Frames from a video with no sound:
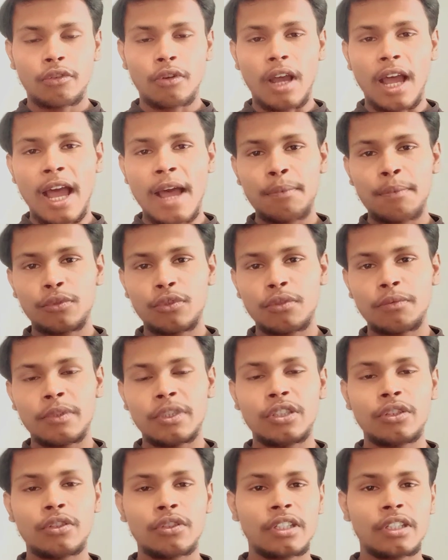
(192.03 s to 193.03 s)
तो आपको
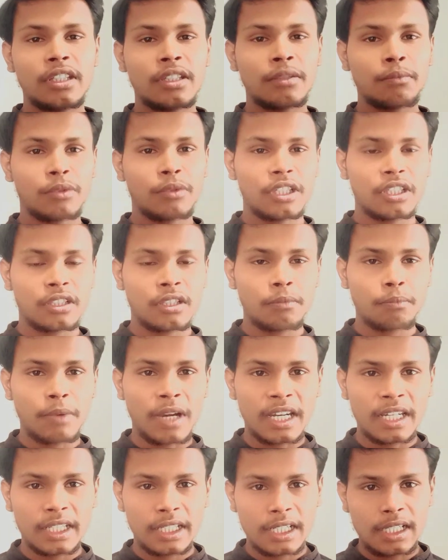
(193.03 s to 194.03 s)
भी जैसे इम्प्रेशन
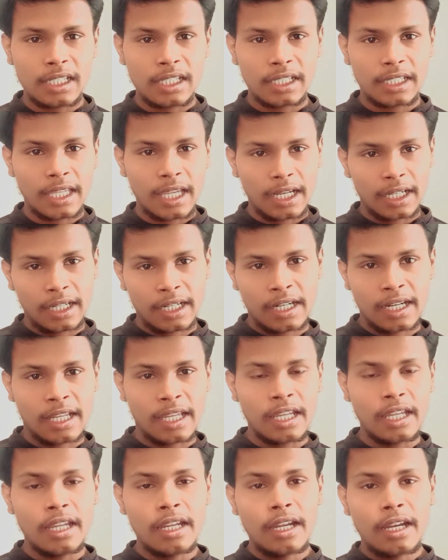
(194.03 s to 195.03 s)
पाने के लिए क्या करना
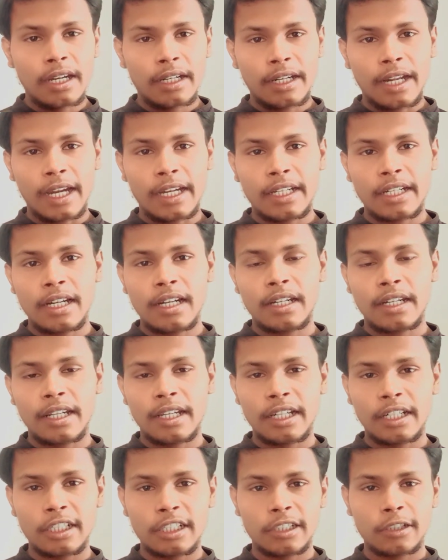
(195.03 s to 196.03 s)
है टाइटल
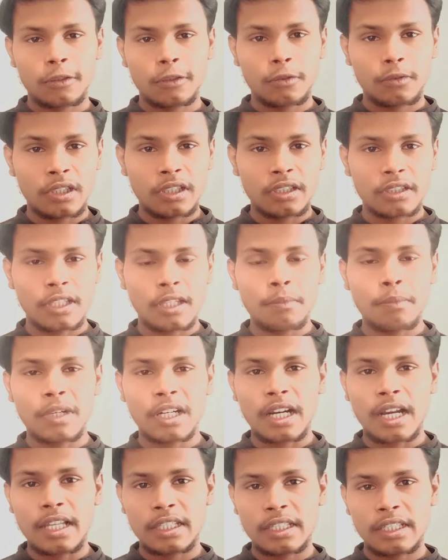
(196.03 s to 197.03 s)
टैग डिस्क्रिप्शन सही
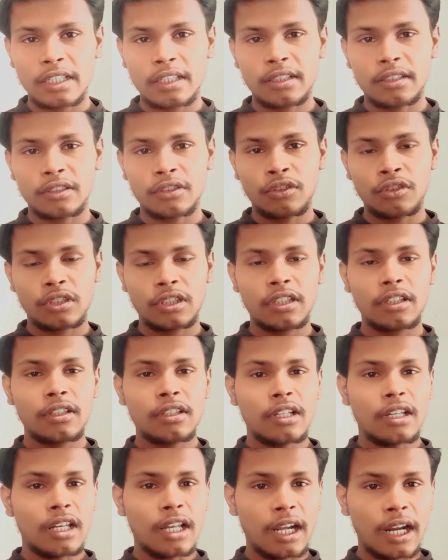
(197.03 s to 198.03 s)
प्रकार से जो से
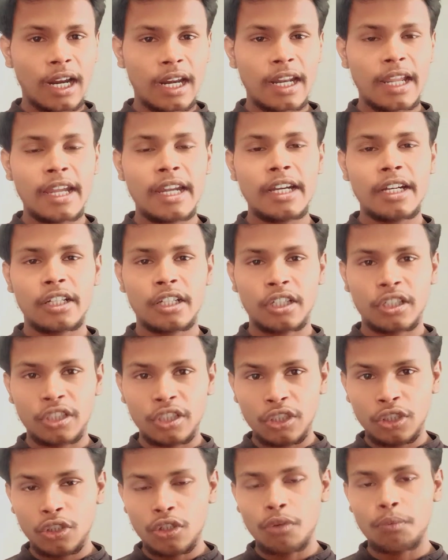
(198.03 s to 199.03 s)
लगाना है
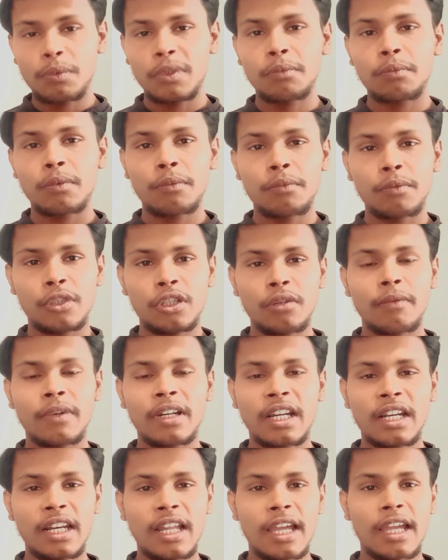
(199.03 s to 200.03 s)
ट्रेंडिंग टॉपिक पे वीडियो
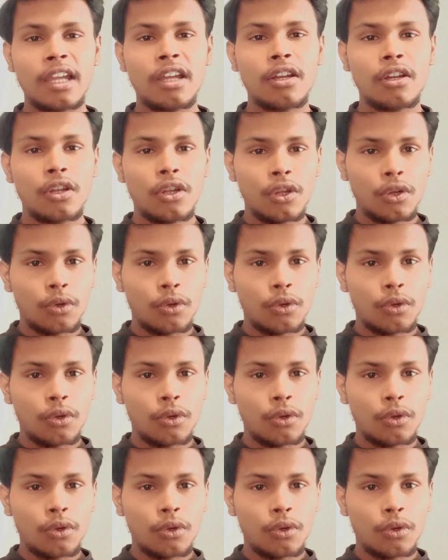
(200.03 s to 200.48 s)
बनाना है